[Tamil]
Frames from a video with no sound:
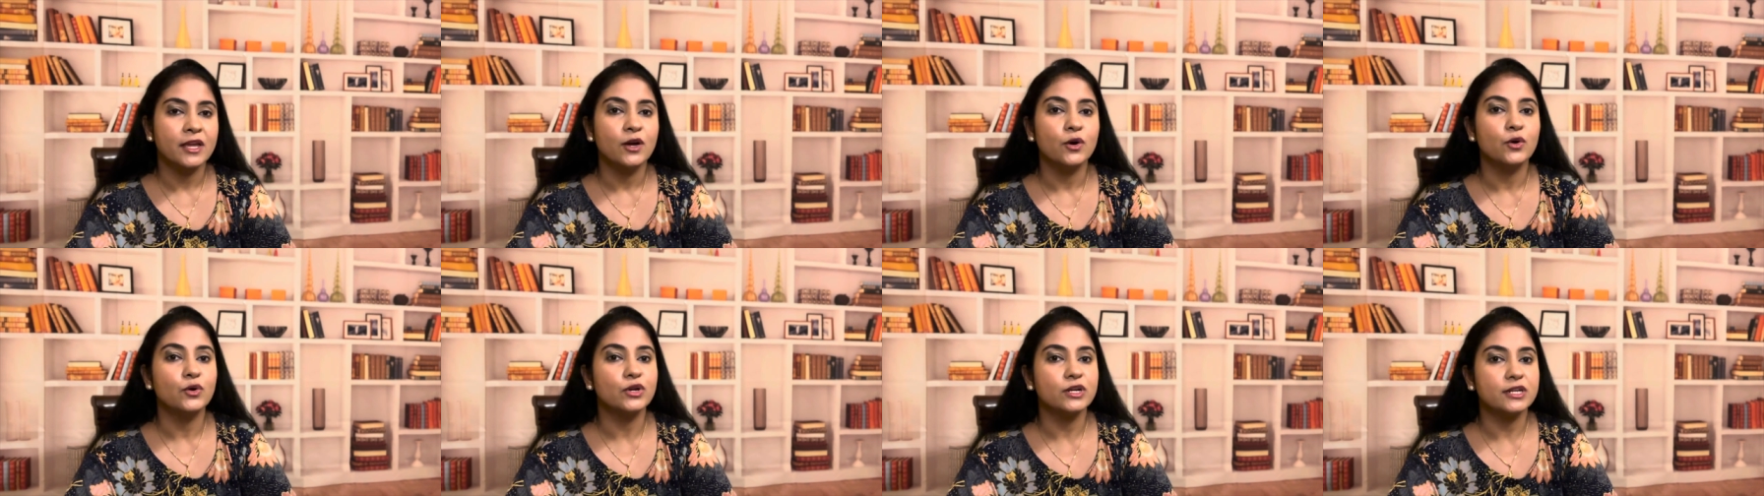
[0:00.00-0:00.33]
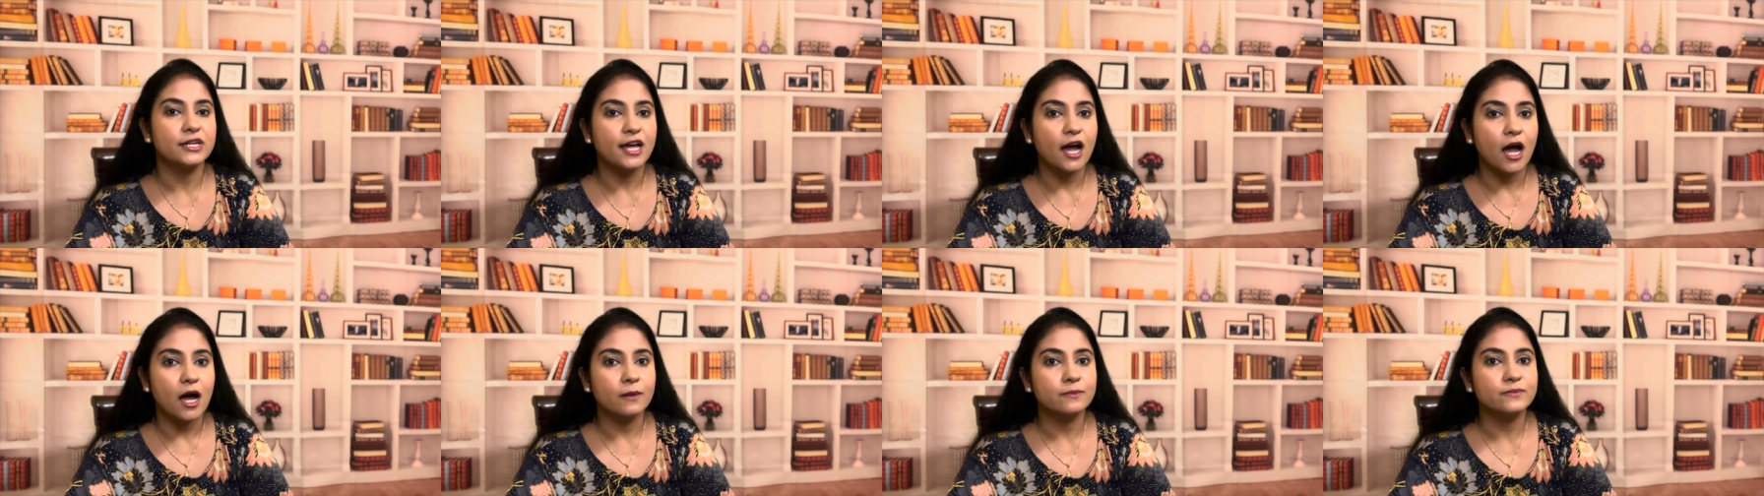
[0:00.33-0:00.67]
ஒரு
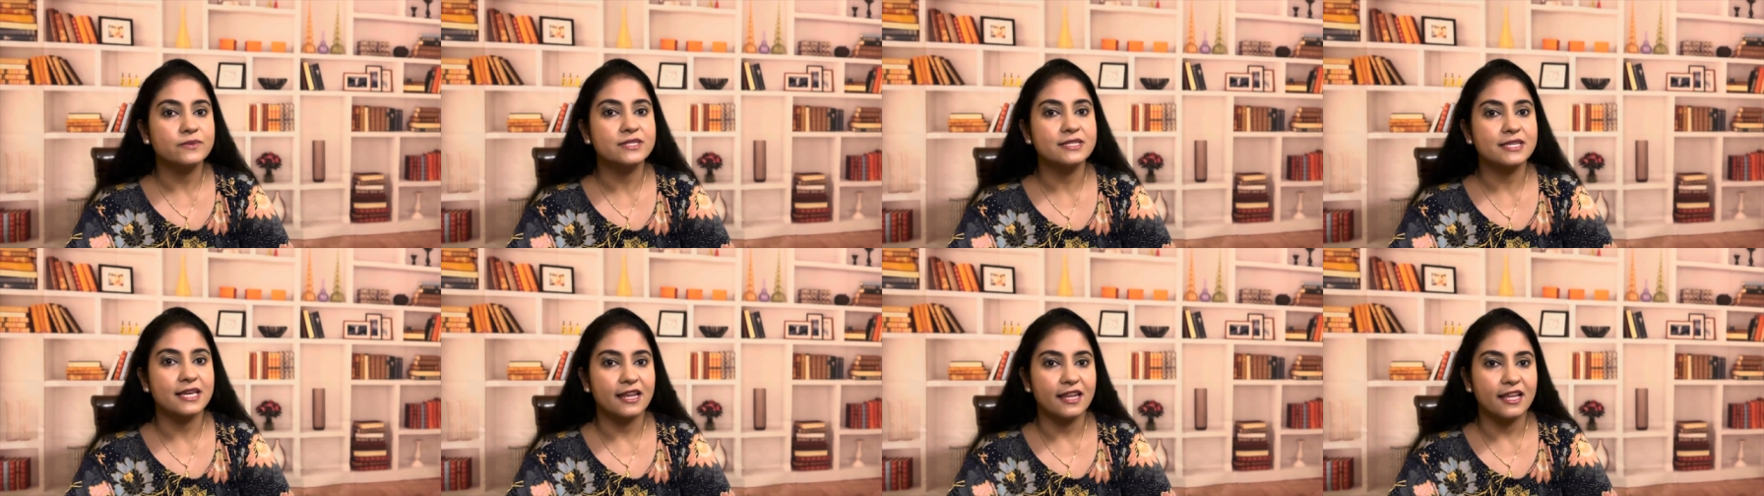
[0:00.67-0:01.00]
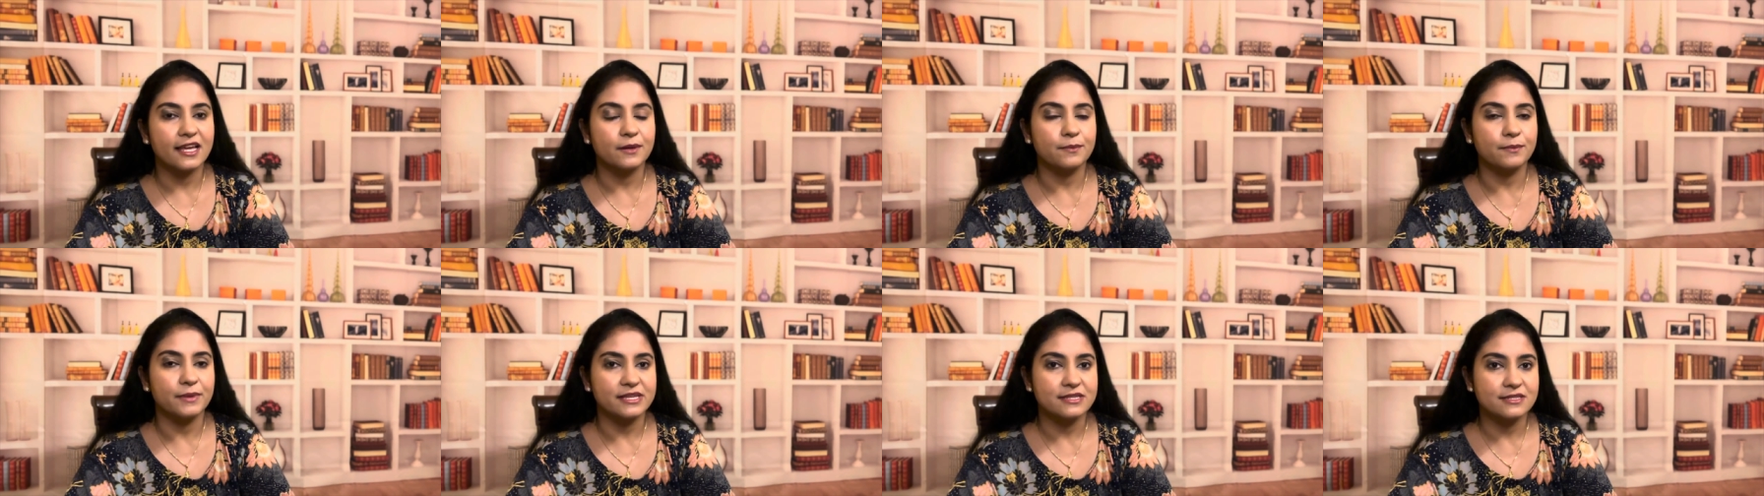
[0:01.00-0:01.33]
டாப்
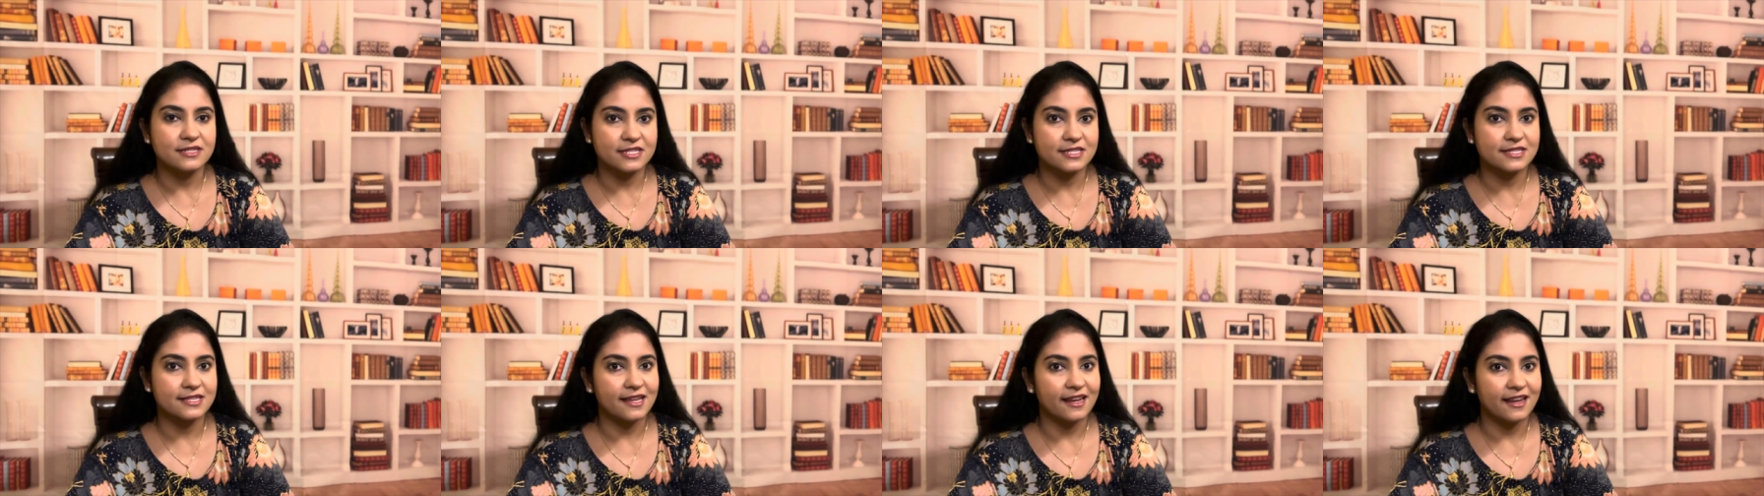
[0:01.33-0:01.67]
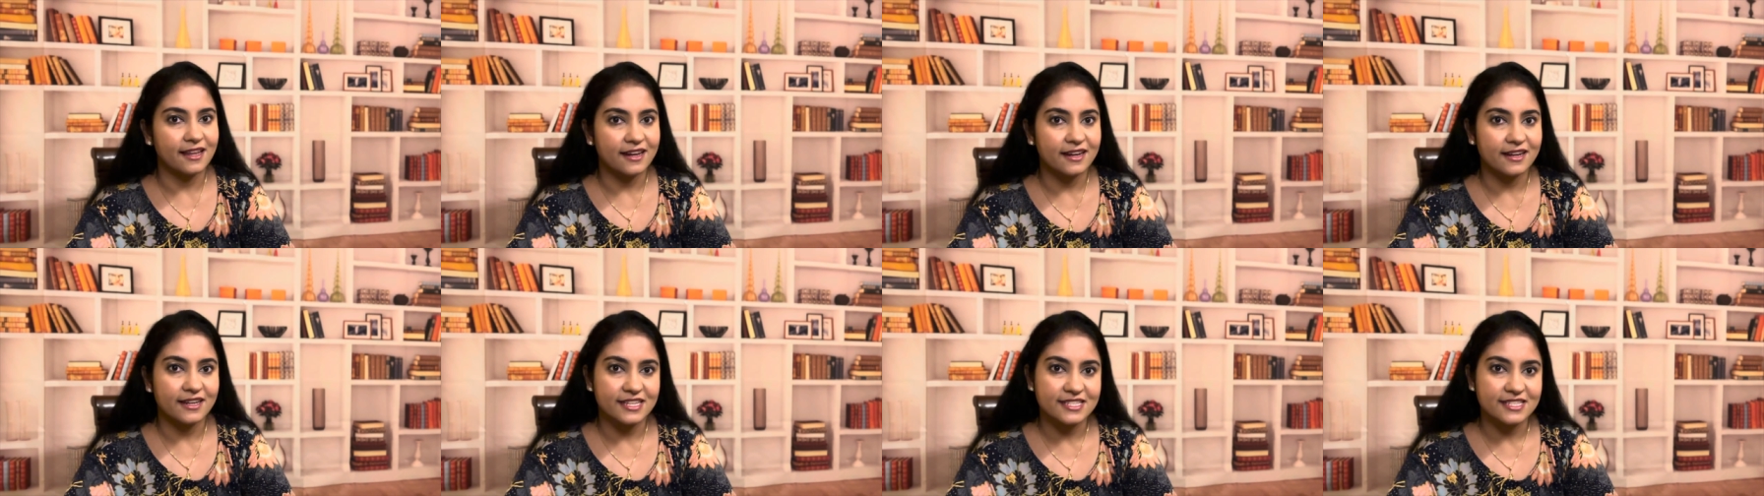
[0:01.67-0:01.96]
செல்லர் பெஸ்ட் செல்லர்